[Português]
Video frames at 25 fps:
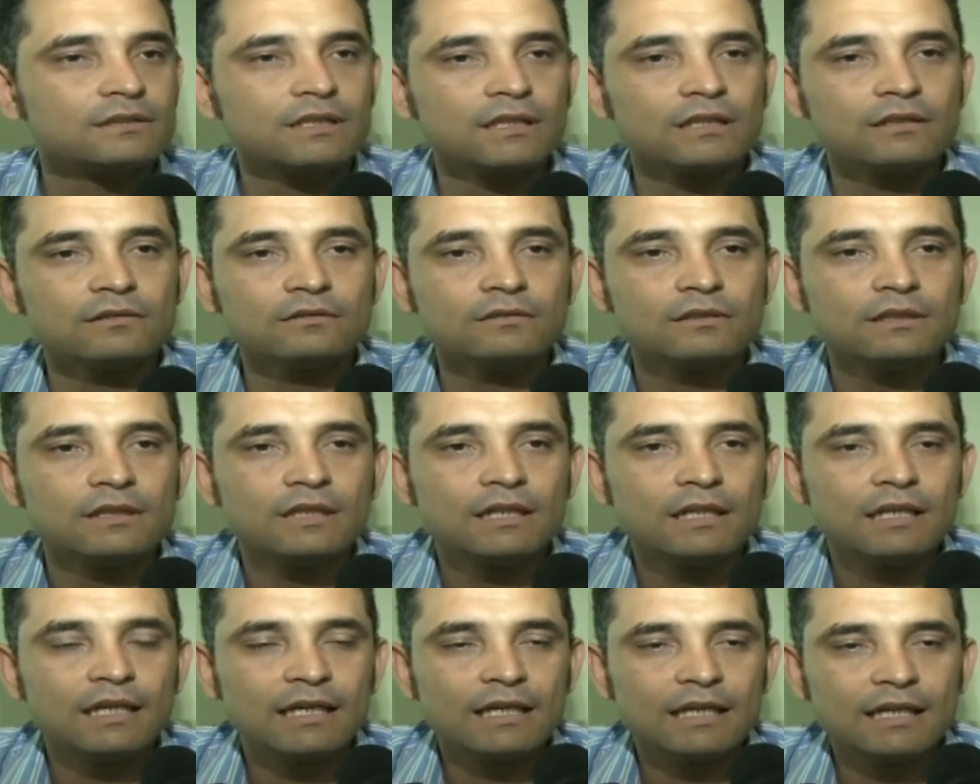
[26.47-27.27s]
Então,
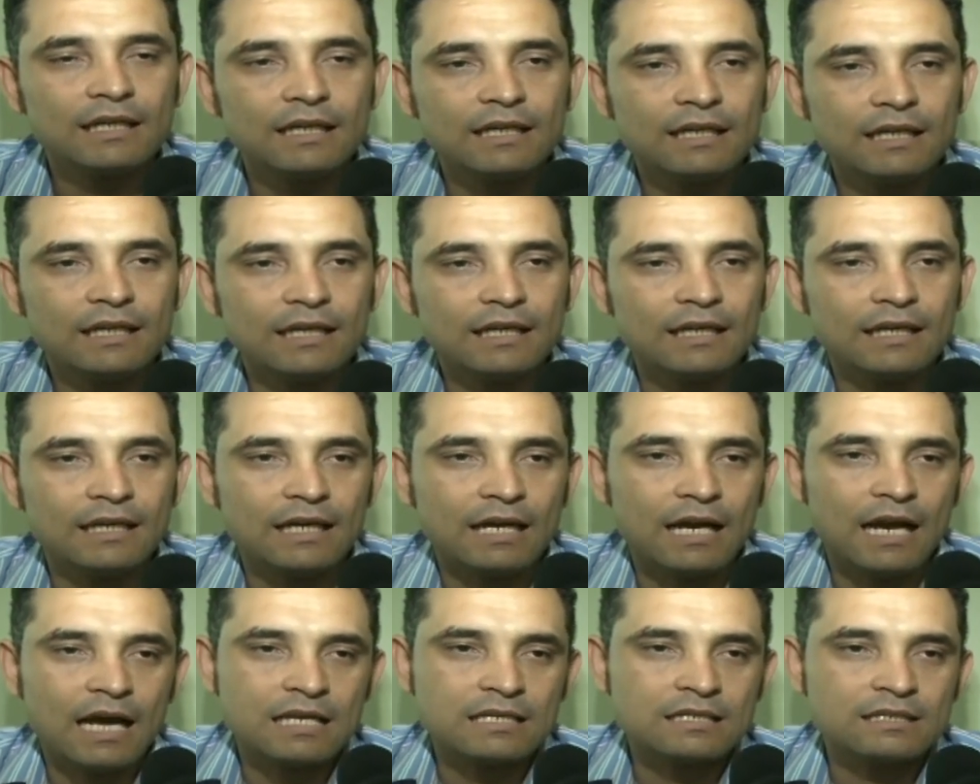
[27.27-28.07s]

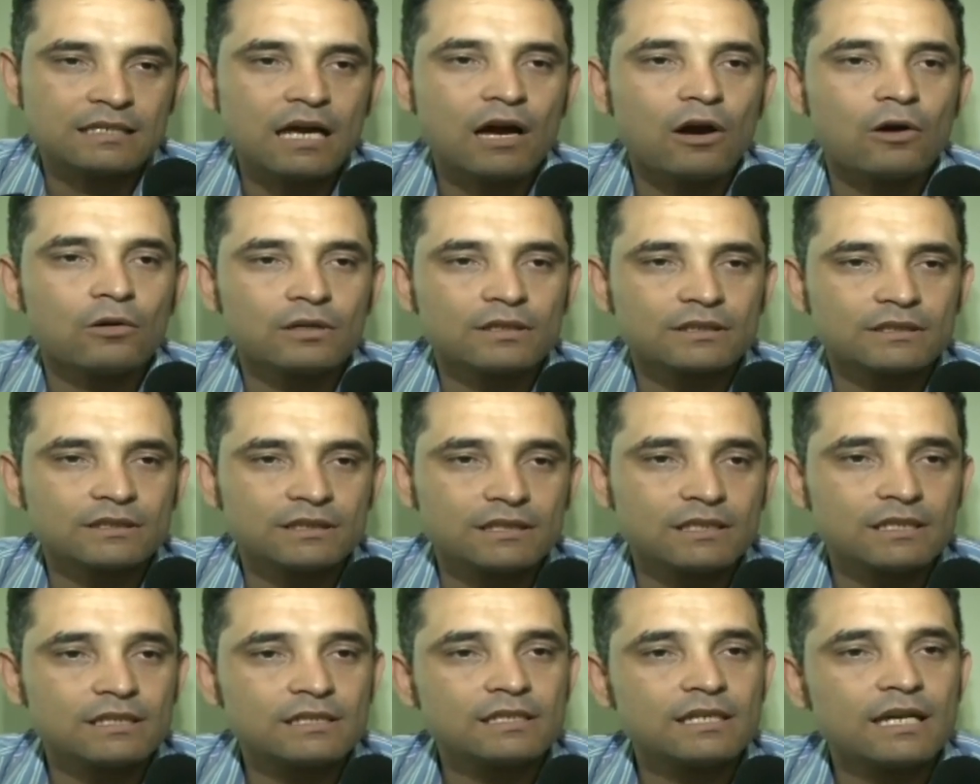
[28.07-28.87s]
é, as
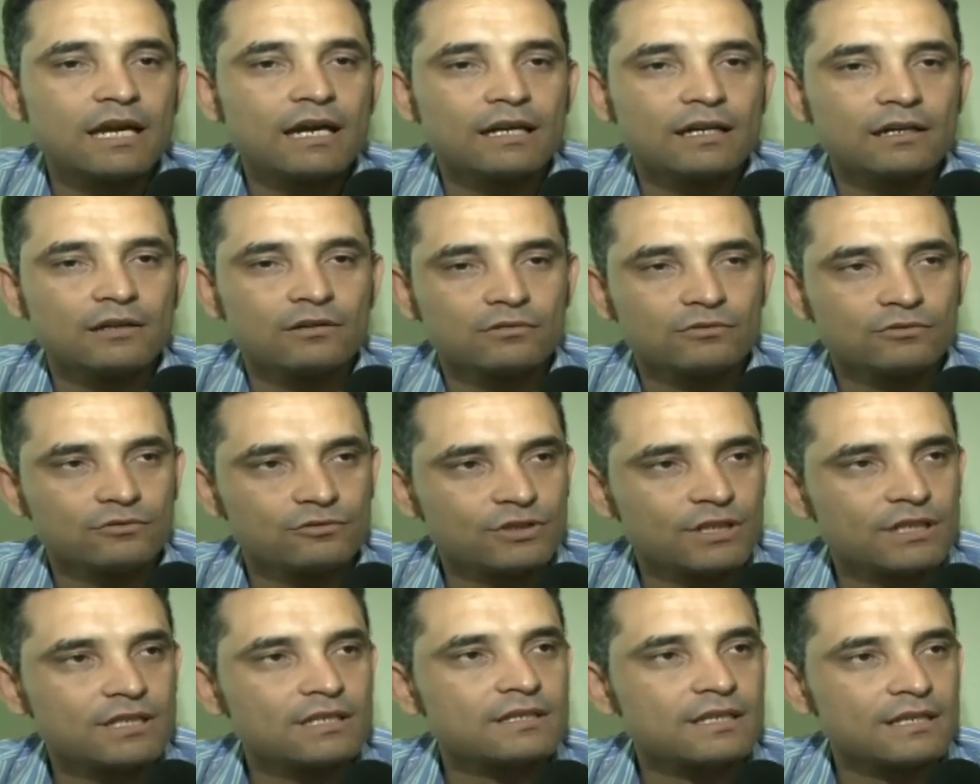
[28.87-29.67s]
aulas iniciarão
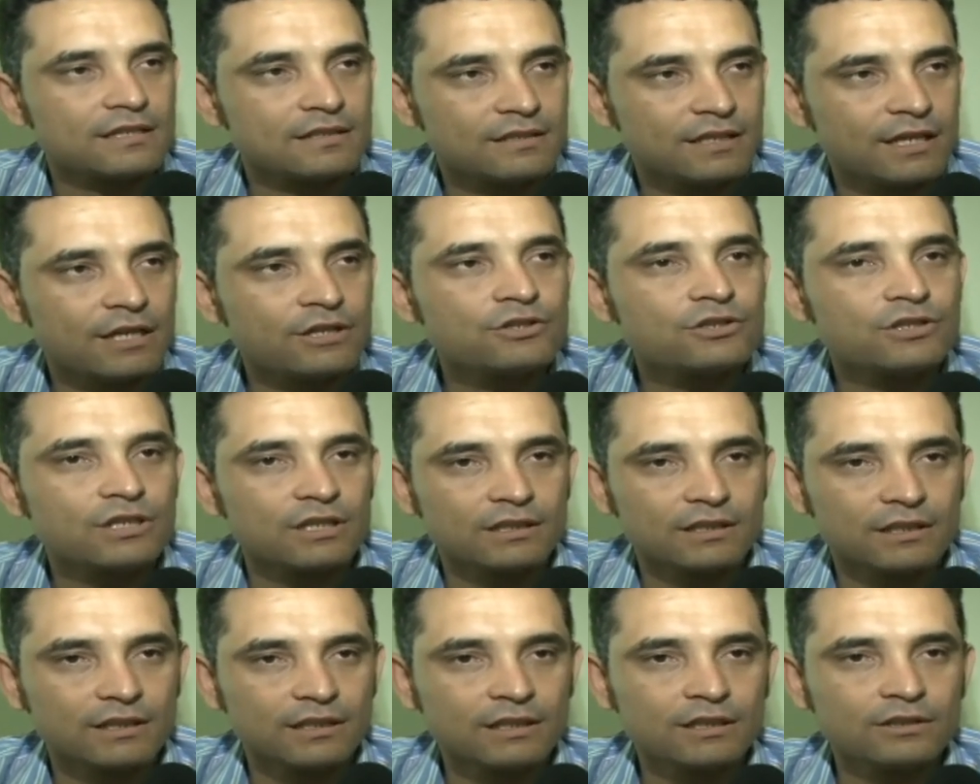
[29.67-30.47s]
no dia 16 de
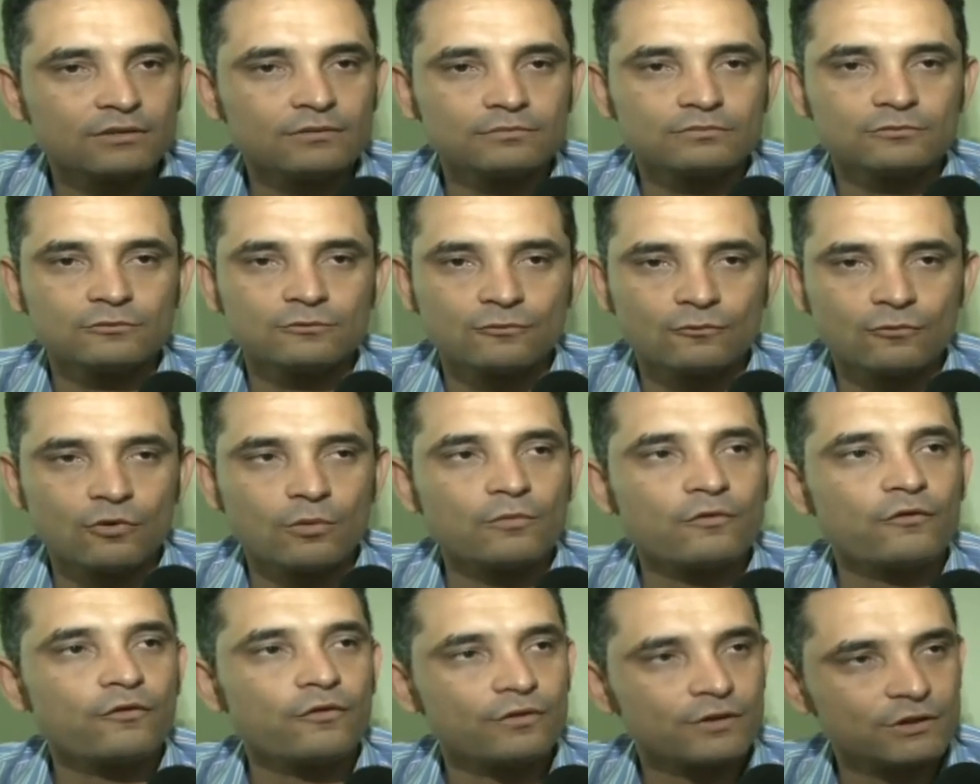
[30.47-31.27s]
janeiro,
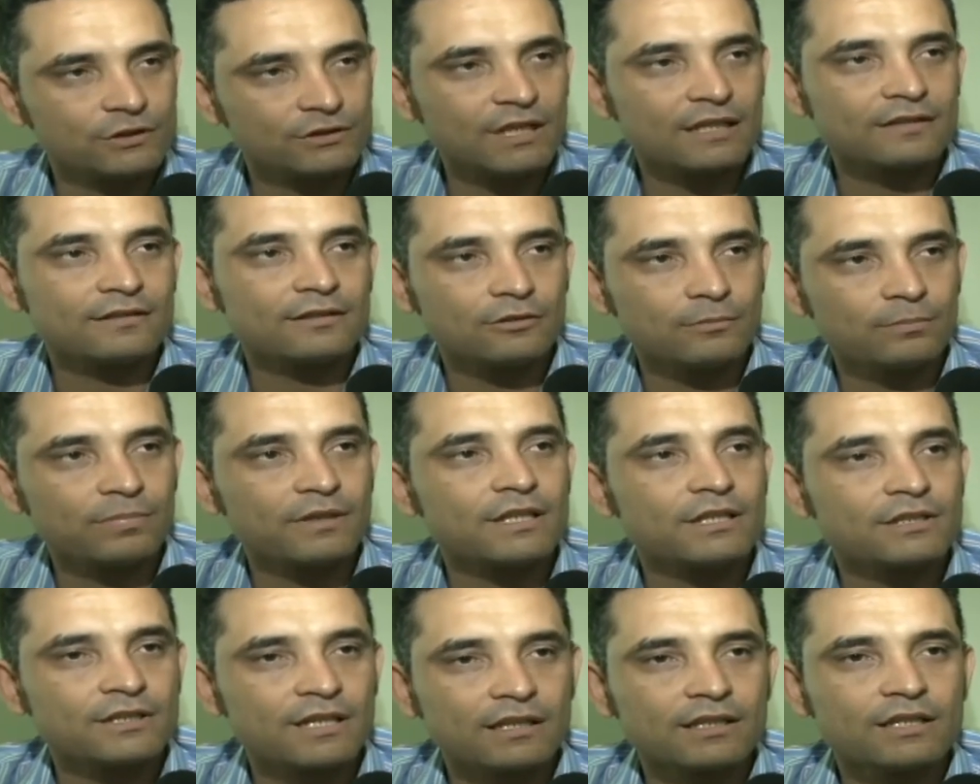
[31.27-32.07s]
como está sendo
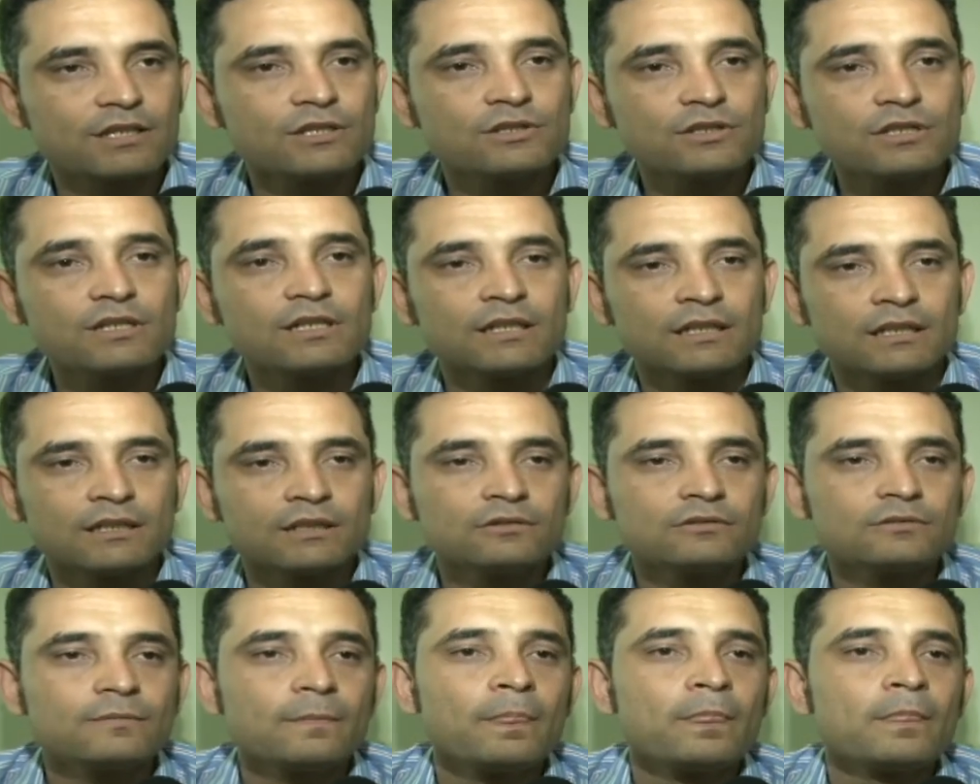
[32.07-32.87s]
planejado este ano.